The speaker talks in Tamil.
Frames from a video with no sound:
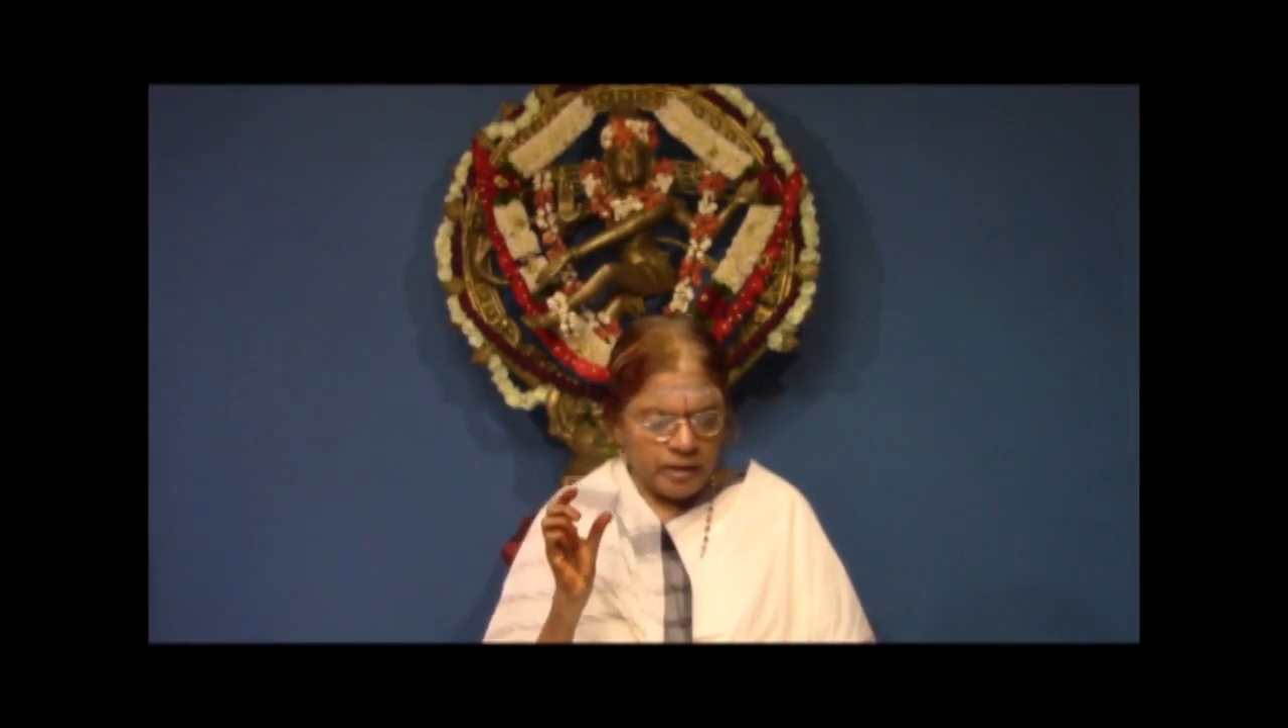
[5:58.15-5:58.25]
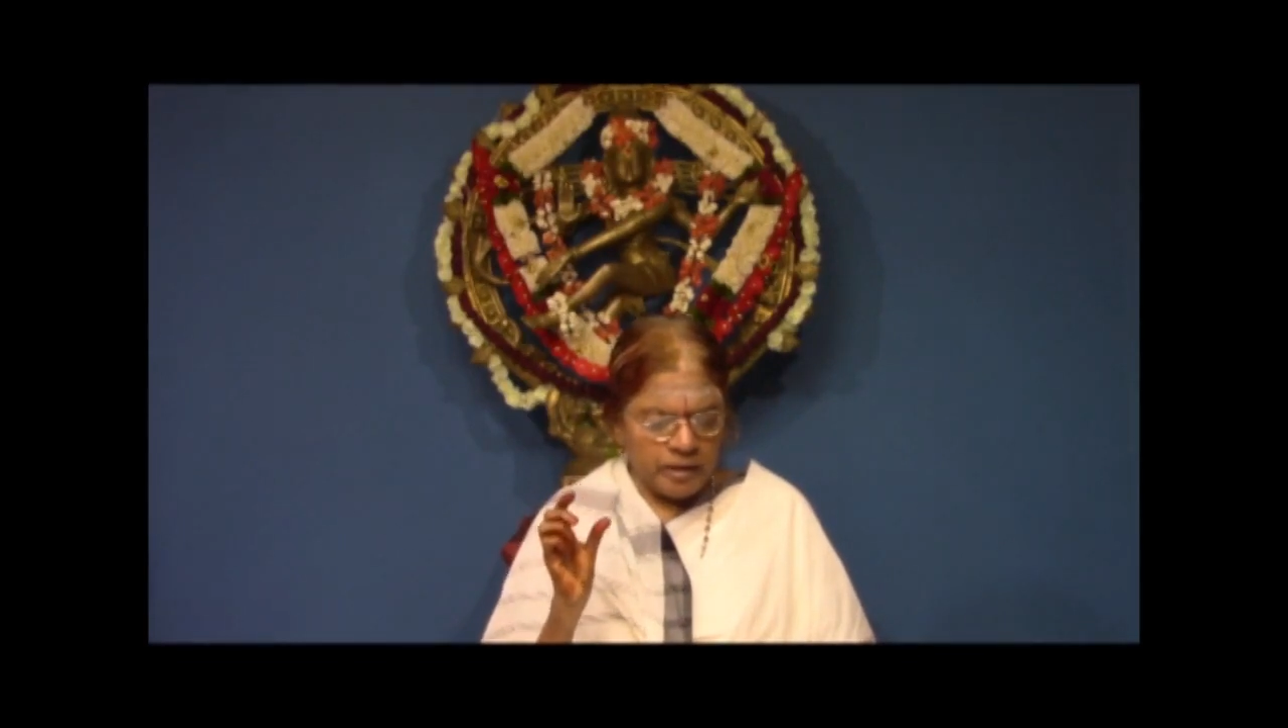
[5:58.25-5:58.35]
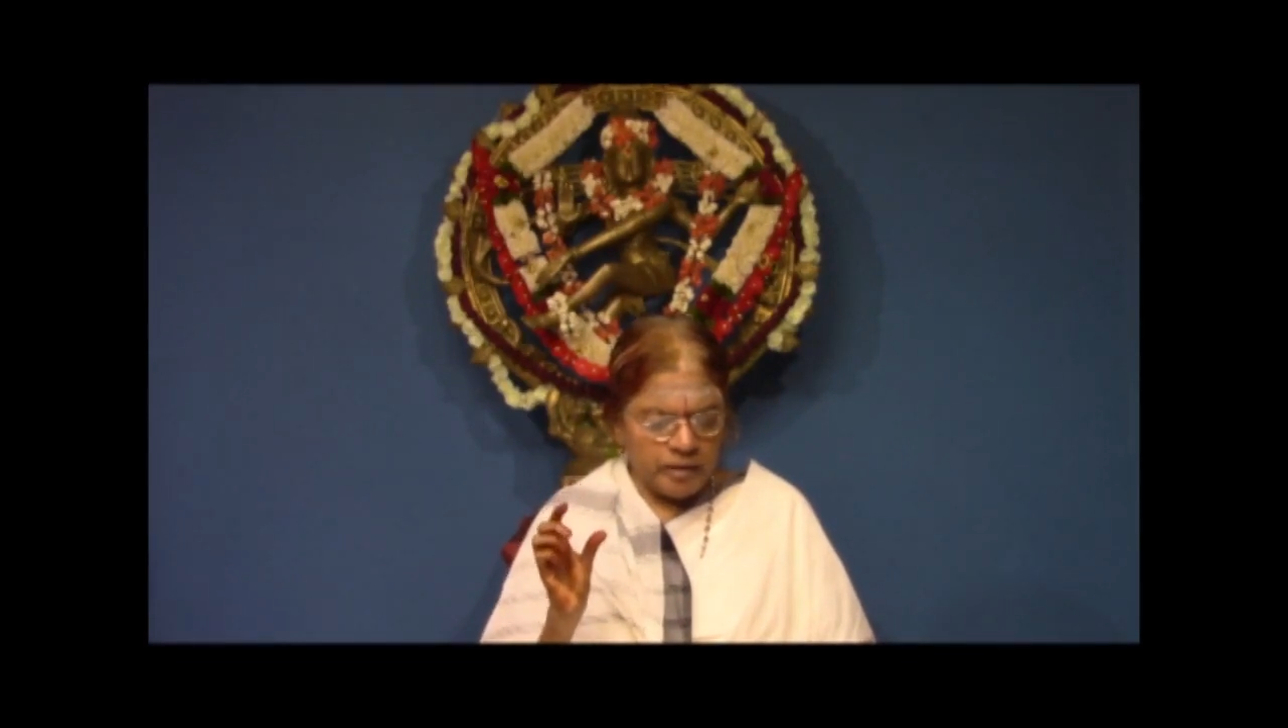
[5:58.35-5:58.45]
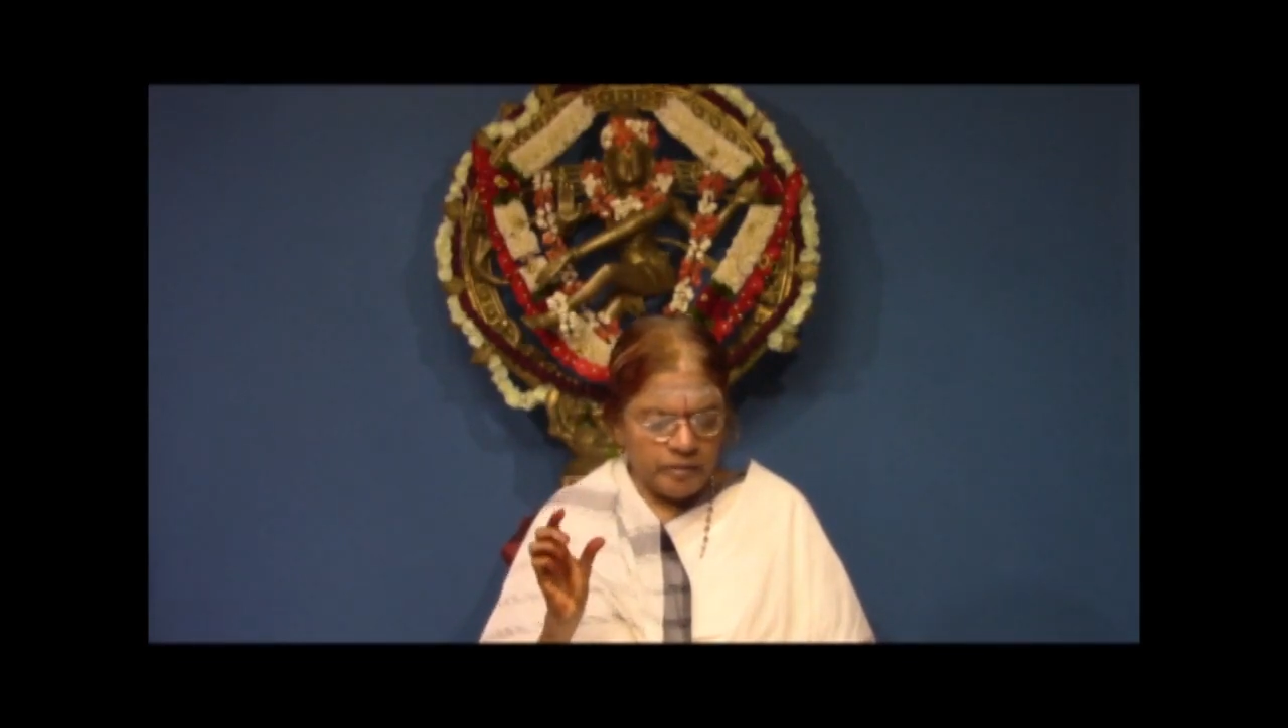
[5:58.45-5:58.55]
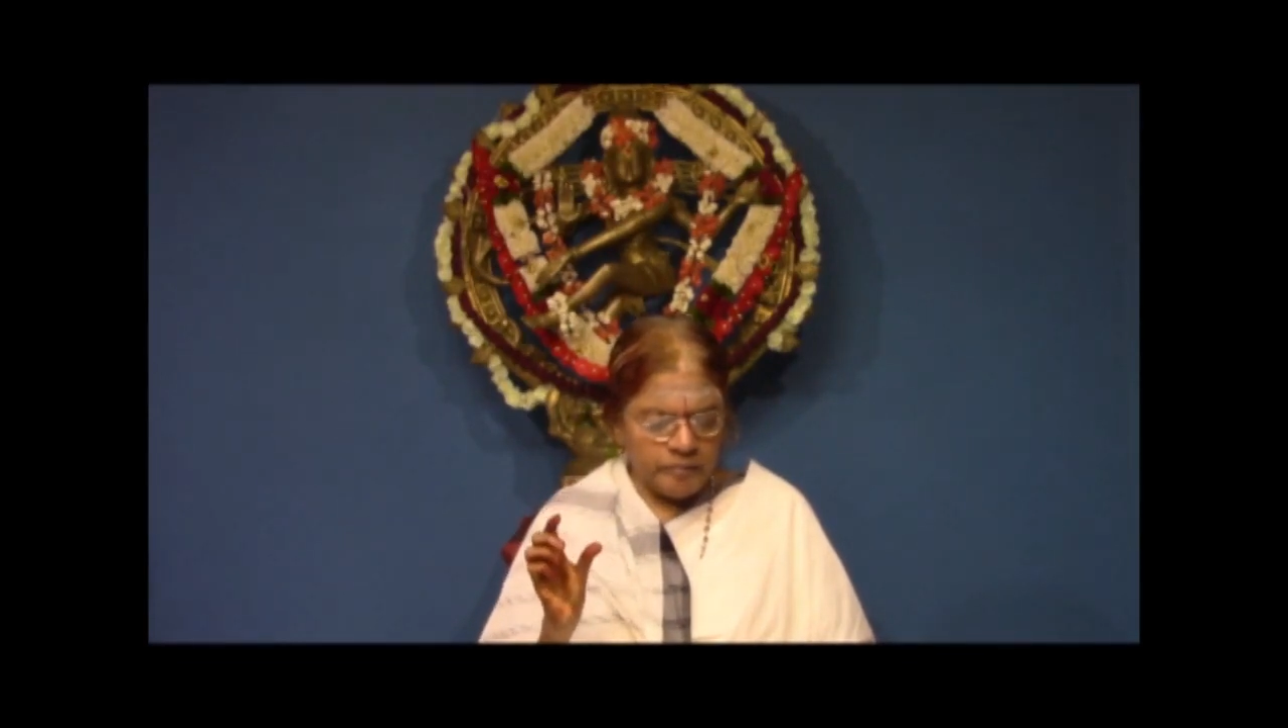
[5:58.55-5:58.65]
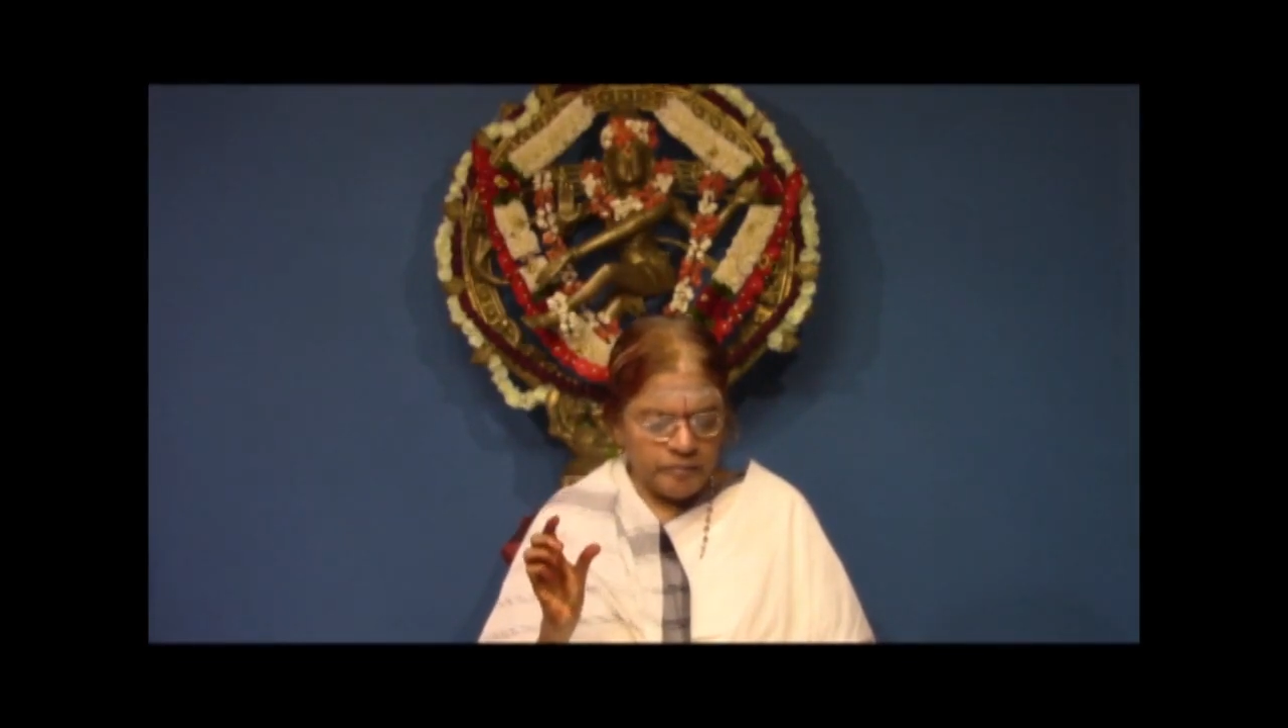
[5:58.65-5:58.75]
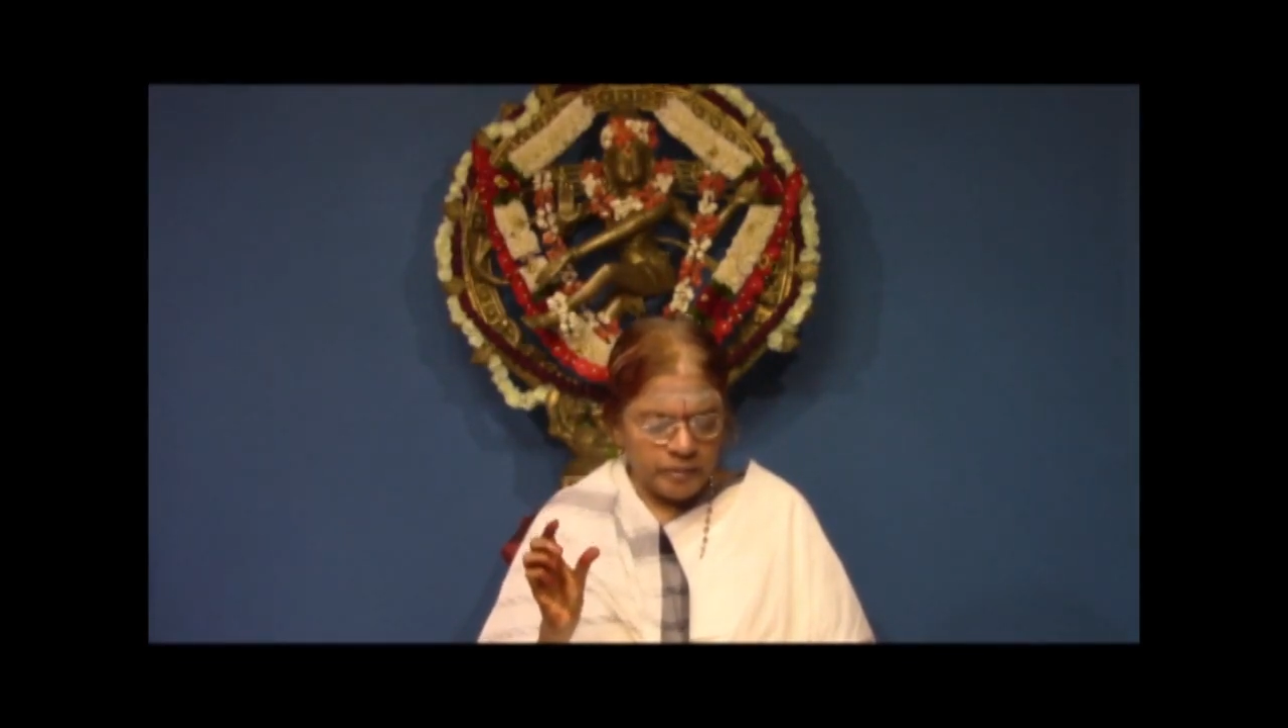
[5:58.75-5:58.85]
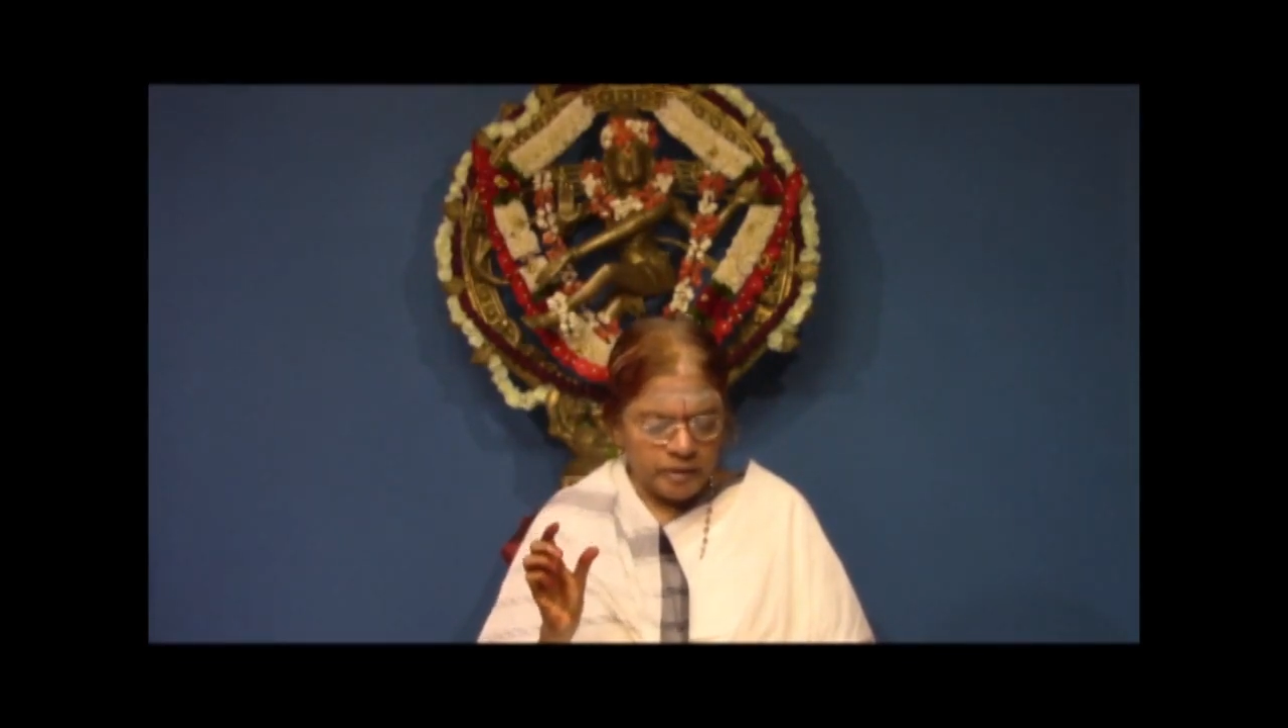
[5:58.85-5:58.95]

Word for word: ஐம்